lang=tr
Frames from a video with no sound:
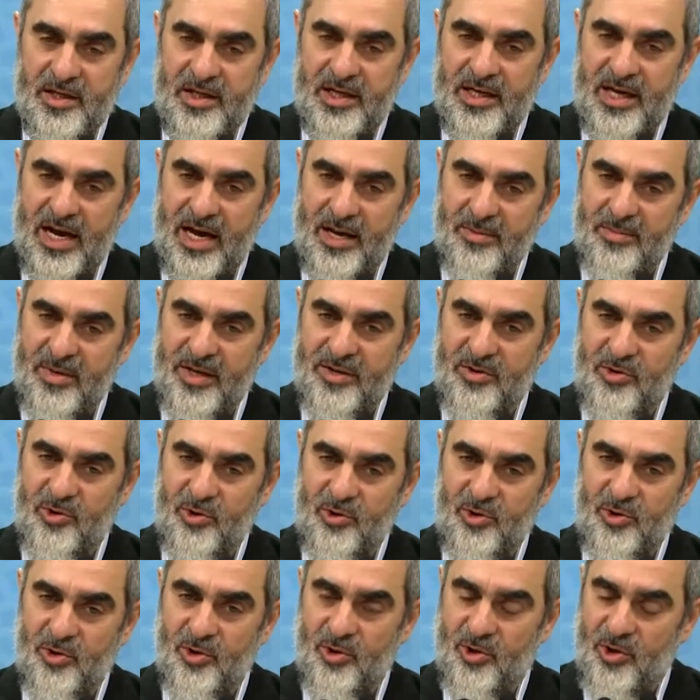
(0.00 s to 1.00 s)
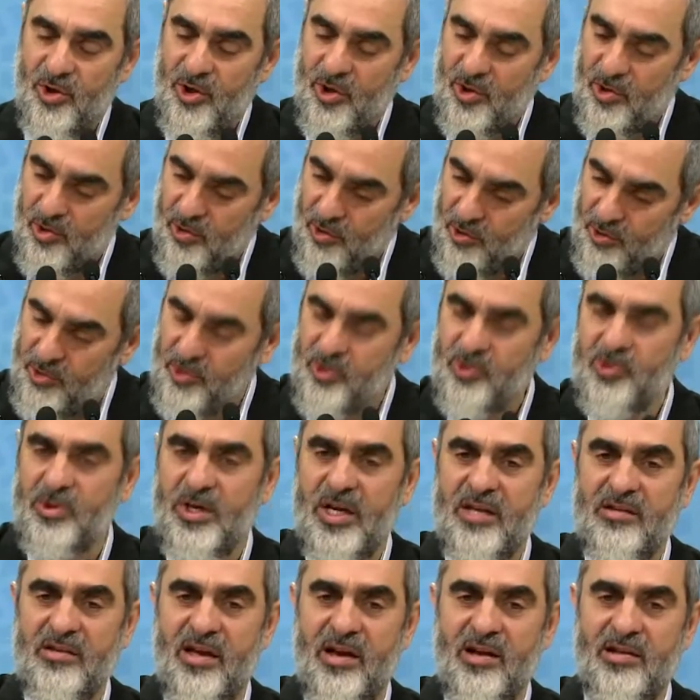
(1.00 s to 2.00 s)
kıyamet günü onun
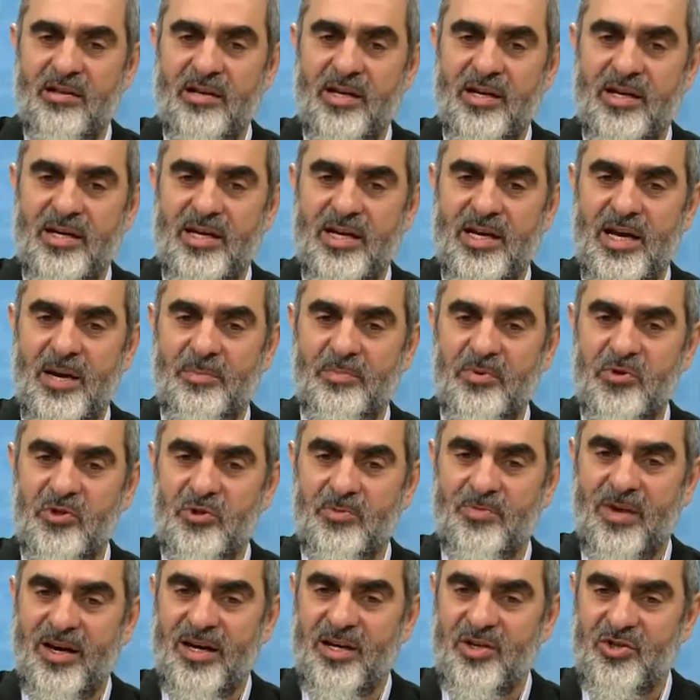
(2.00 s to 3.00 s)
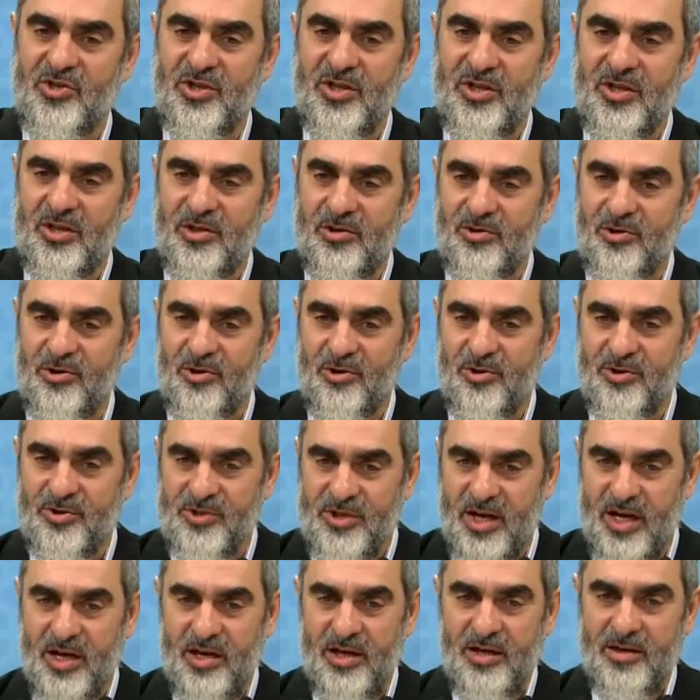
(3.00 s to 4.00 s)
eteklerine yapışmak için
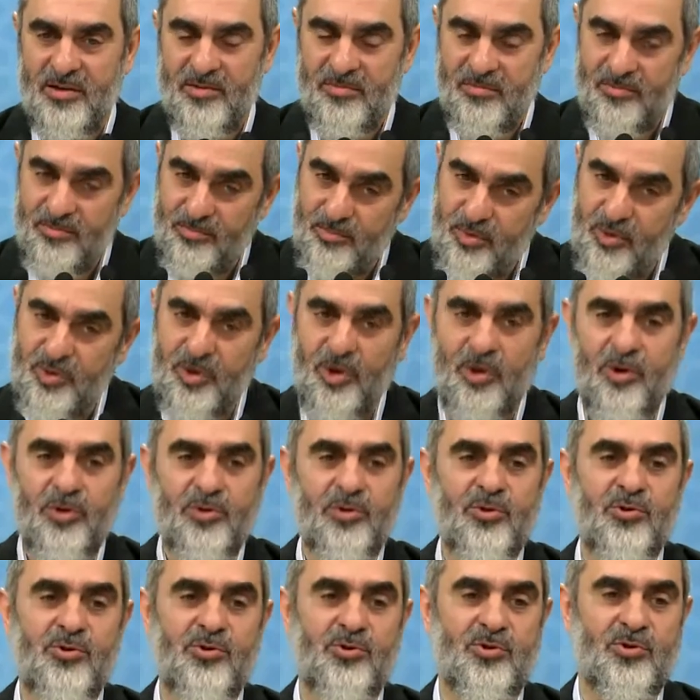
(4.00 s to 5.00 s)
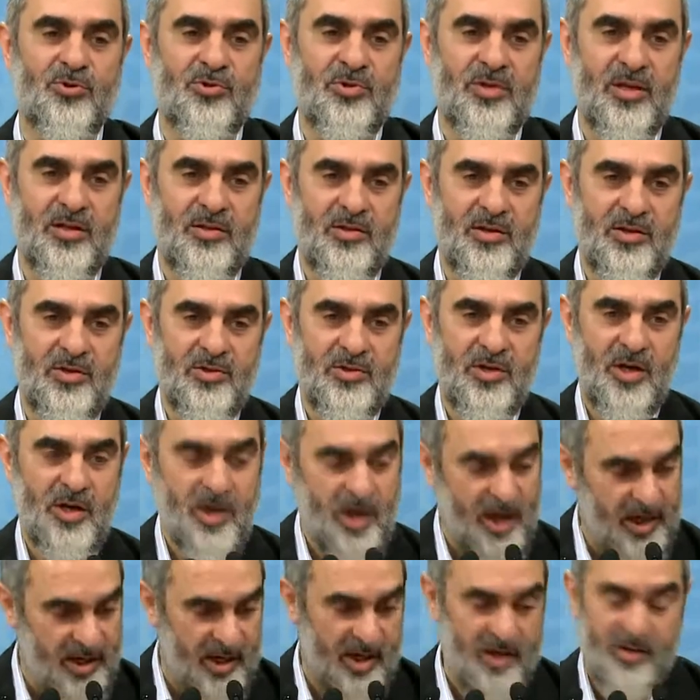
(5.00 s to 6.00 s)
kılıyorsak, bu da onun sünneti işte.
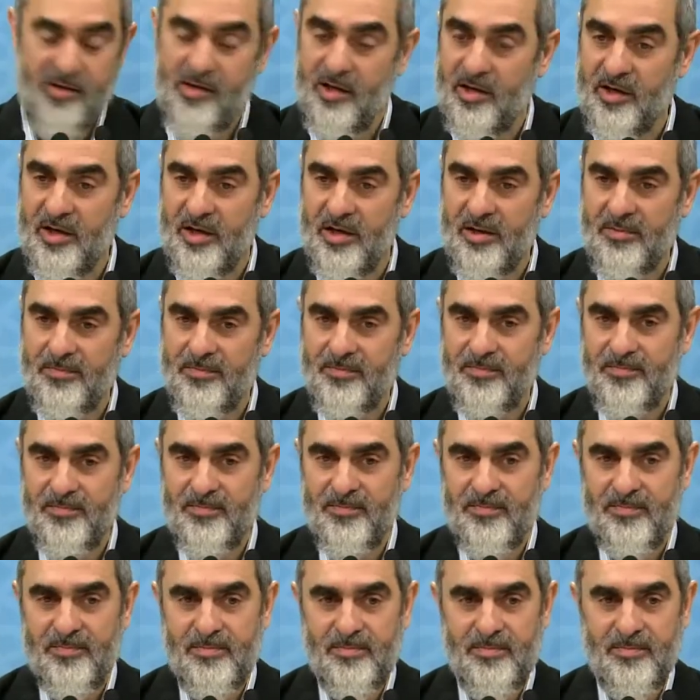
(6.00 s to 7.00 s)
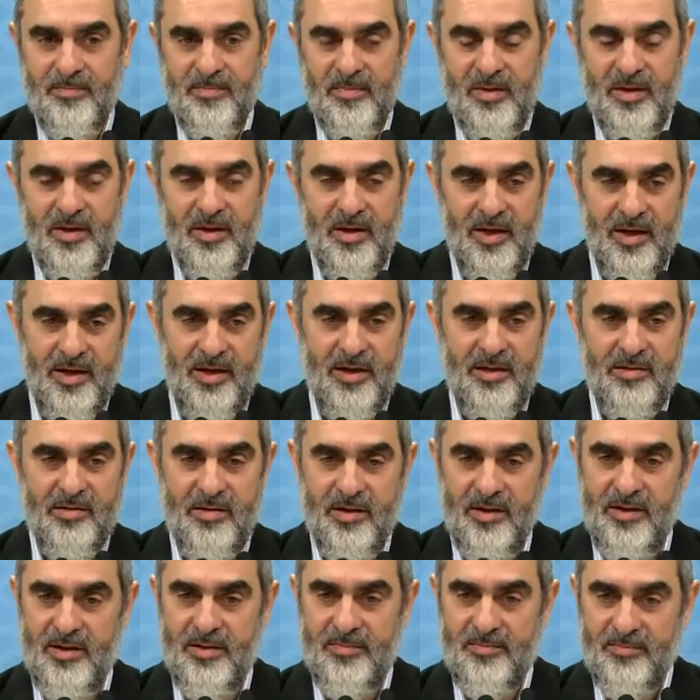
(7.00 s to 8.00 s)
Karakteri,
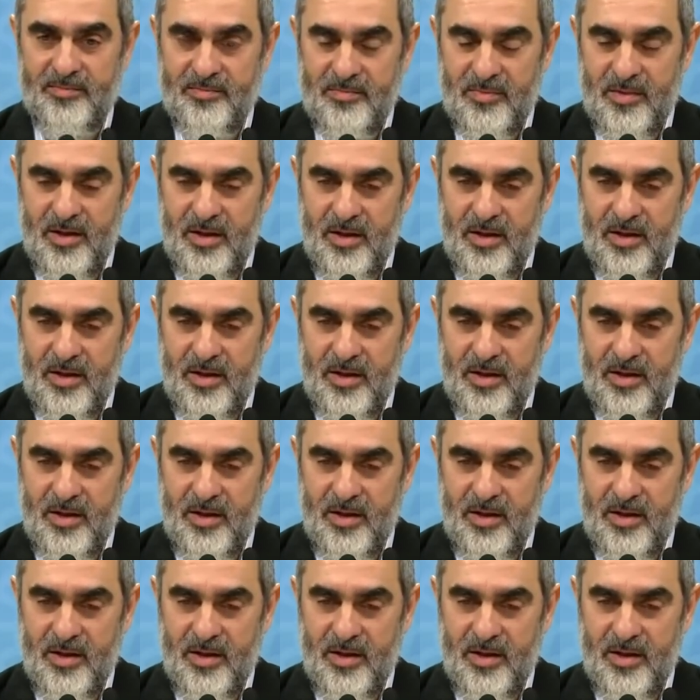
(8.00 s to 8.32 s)
karakteri,